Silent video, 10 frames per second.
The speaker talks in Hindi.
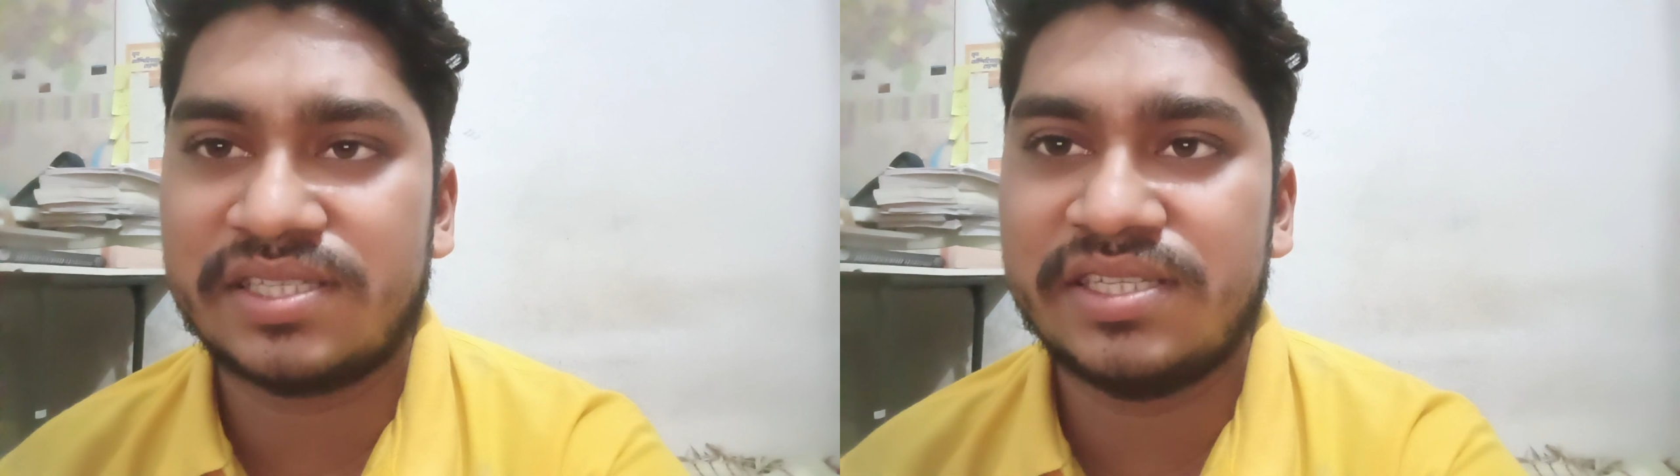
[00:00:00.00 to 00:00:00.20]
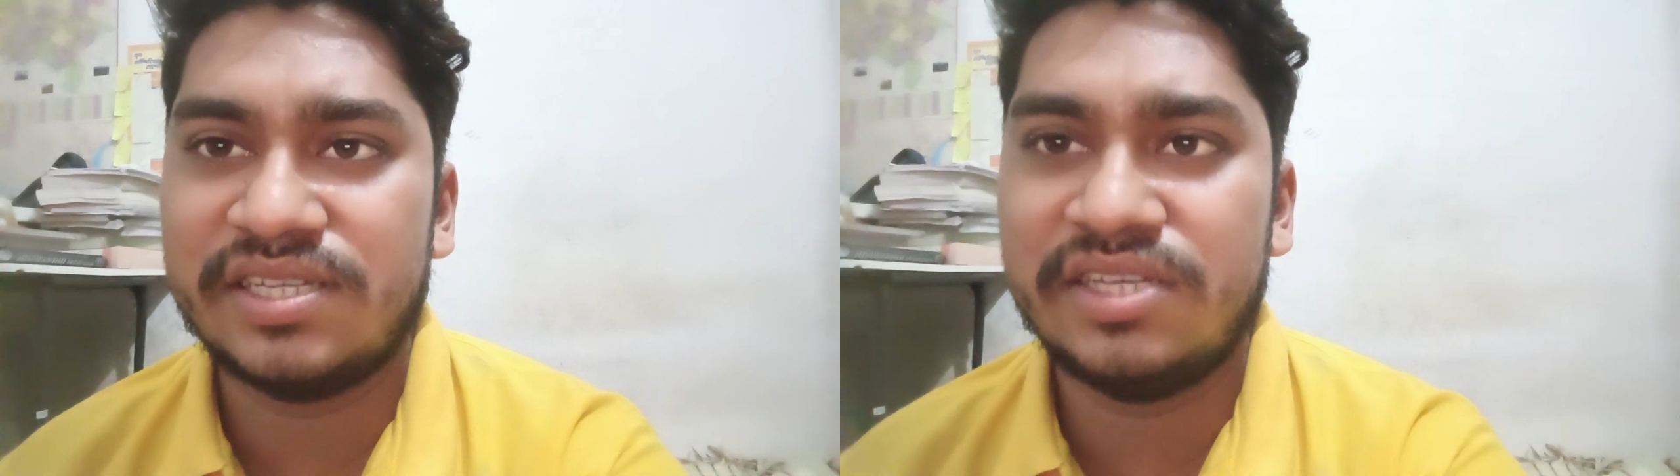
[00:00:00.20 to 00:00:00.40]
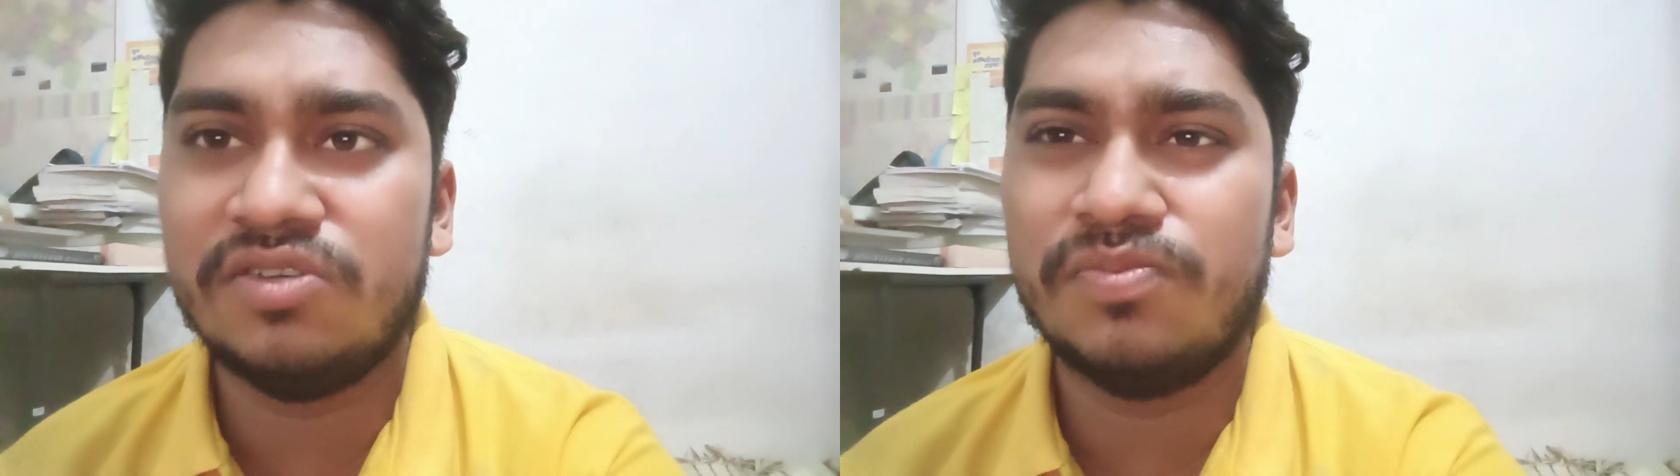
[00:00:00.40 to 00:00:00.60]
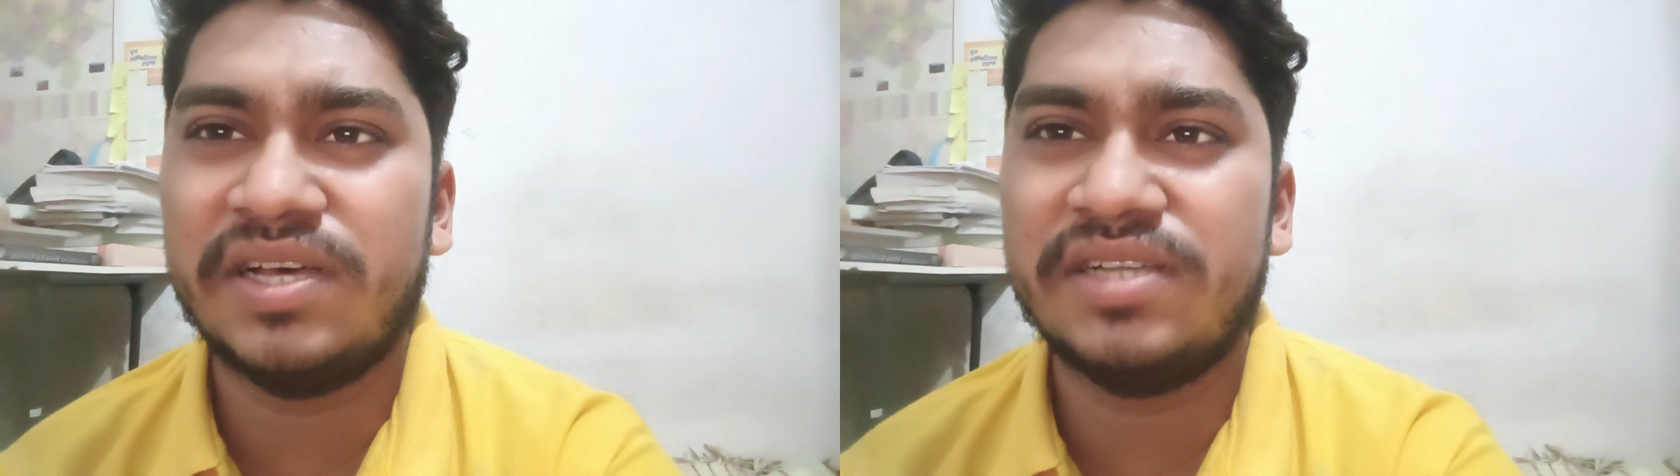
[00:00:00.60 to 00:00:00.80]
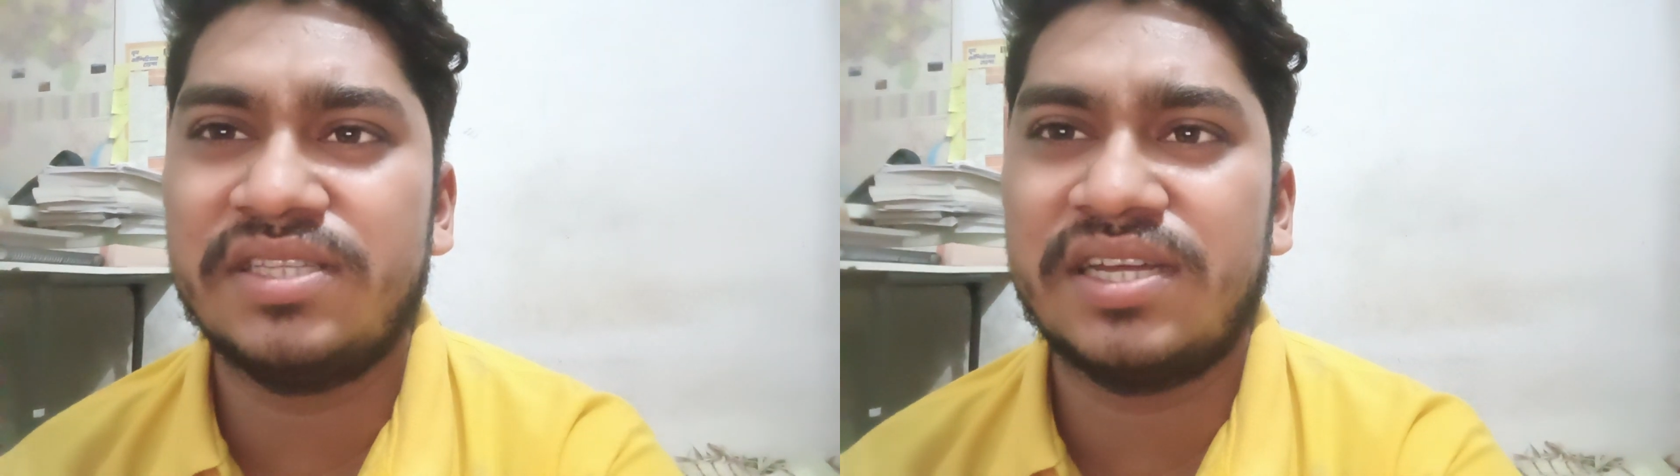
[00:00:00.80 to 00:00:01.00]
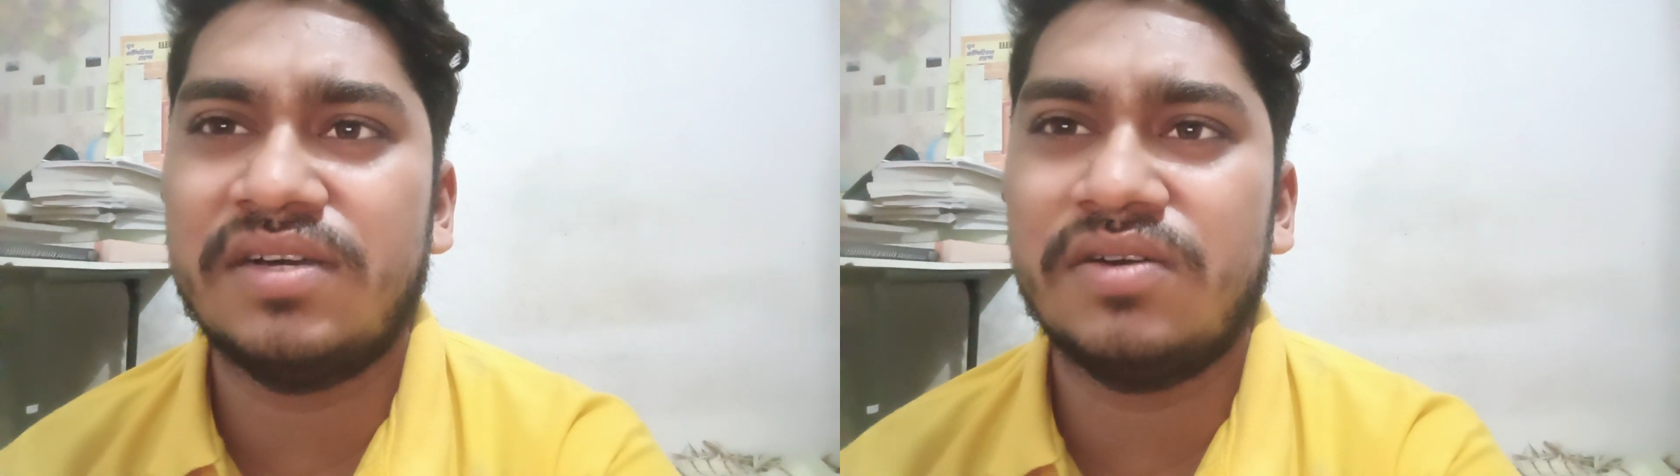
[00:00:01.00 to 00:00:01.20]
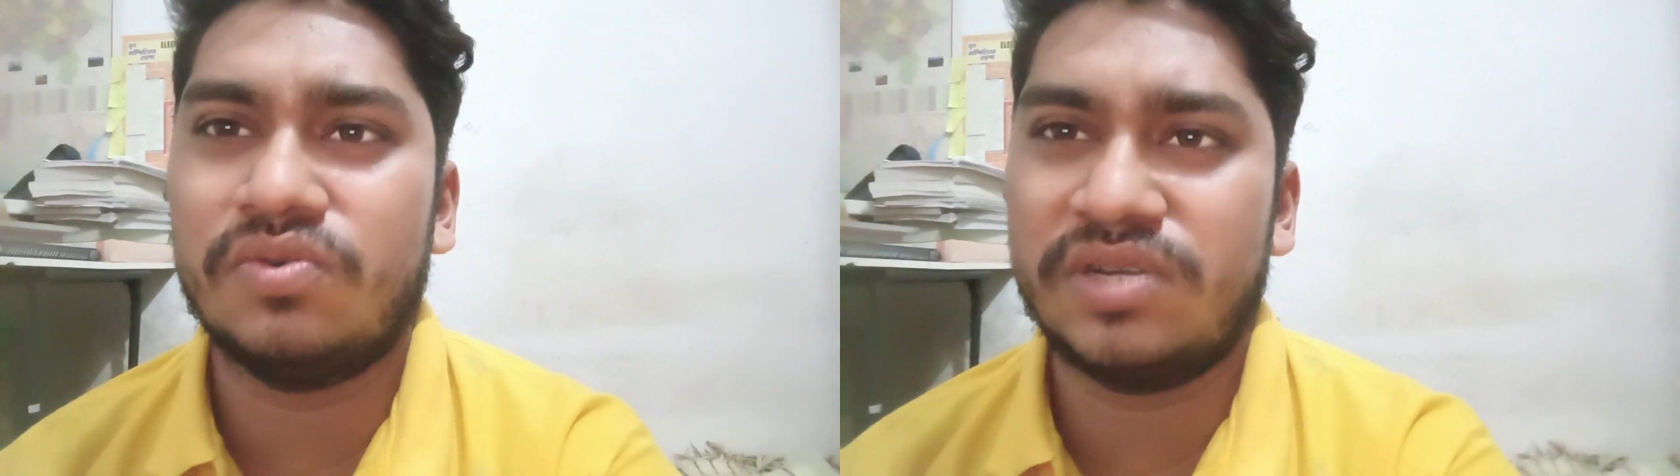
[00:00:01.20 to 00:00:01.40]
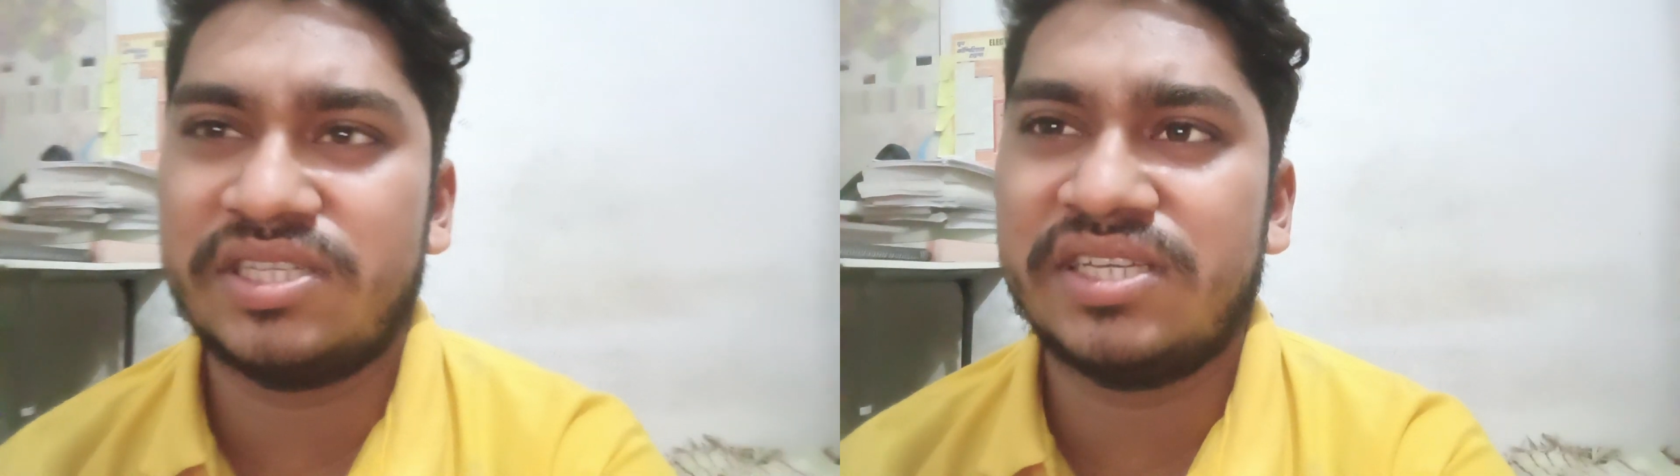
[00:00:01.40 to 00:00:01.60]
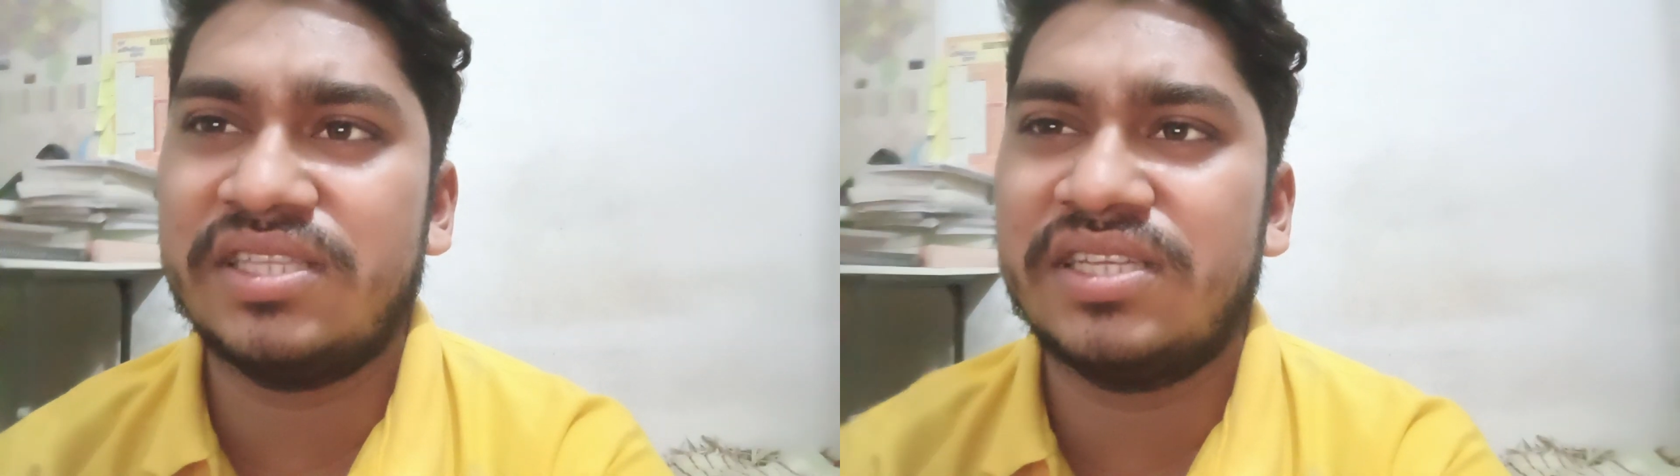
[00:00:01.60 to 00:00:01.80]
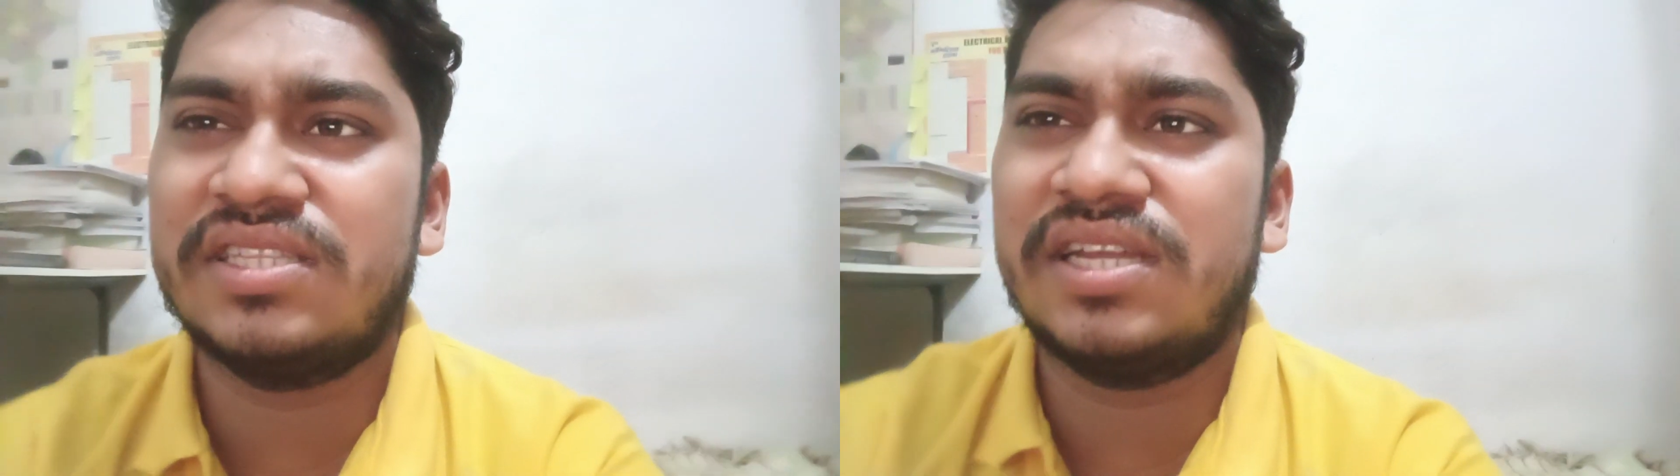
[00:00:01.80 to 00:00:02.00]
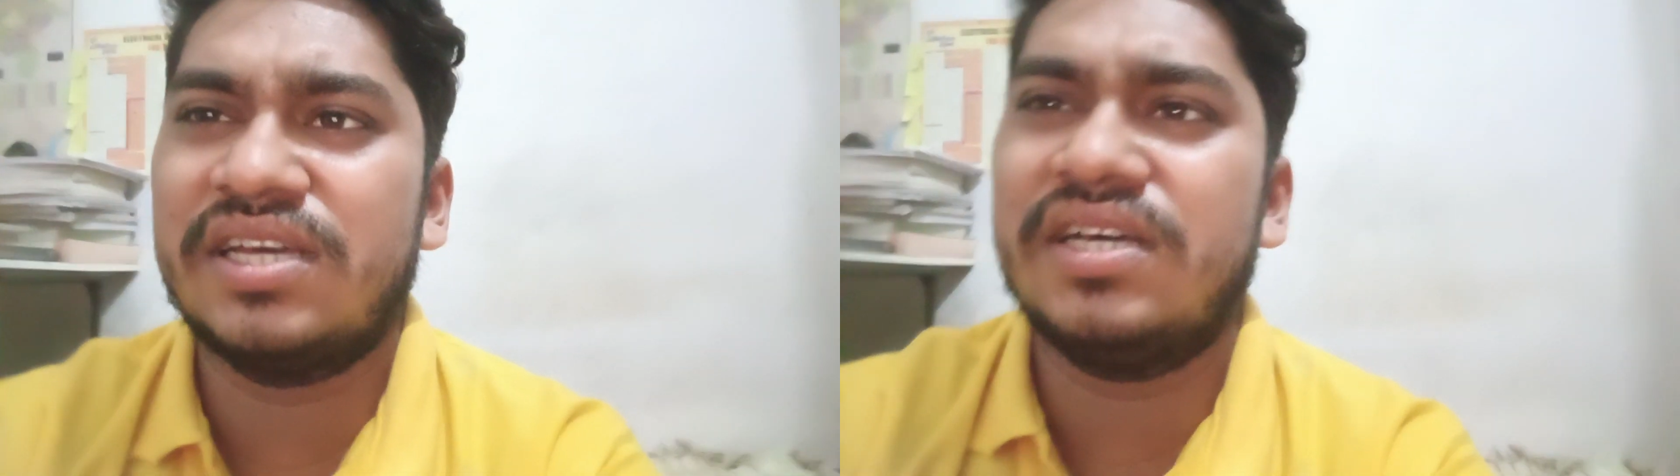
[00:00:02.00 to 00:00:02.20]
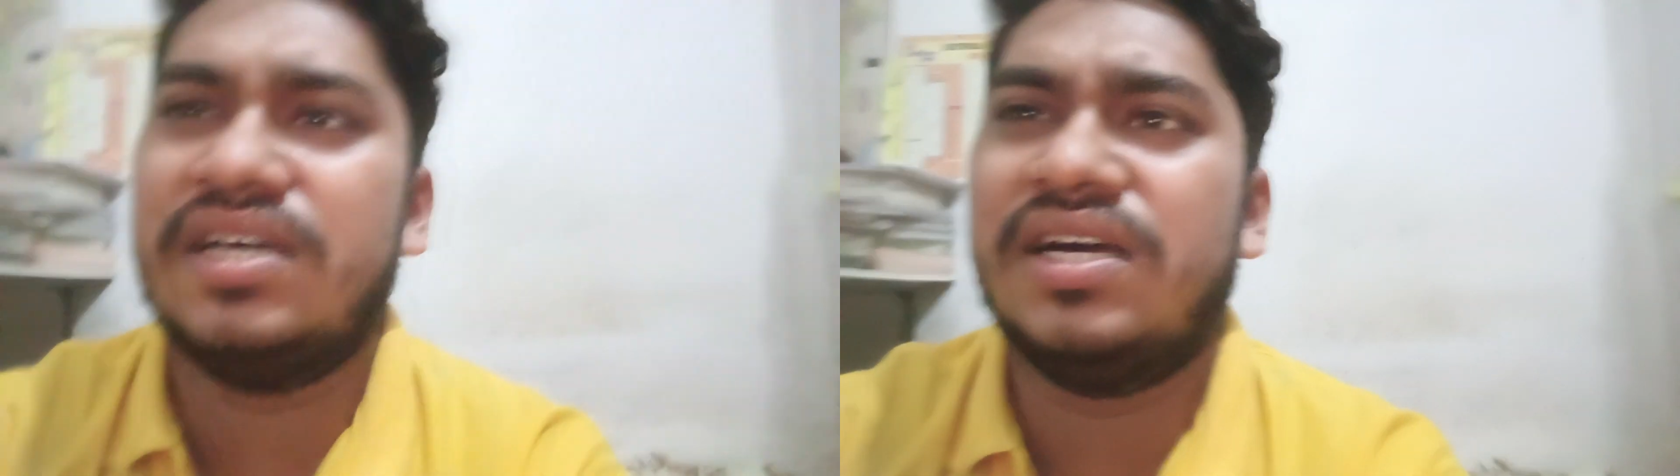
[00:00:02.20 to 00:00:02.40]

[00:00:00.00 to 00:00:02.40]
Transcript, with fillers: सक्सेस नहीं हो पाया जितना होना चाहिए था जितना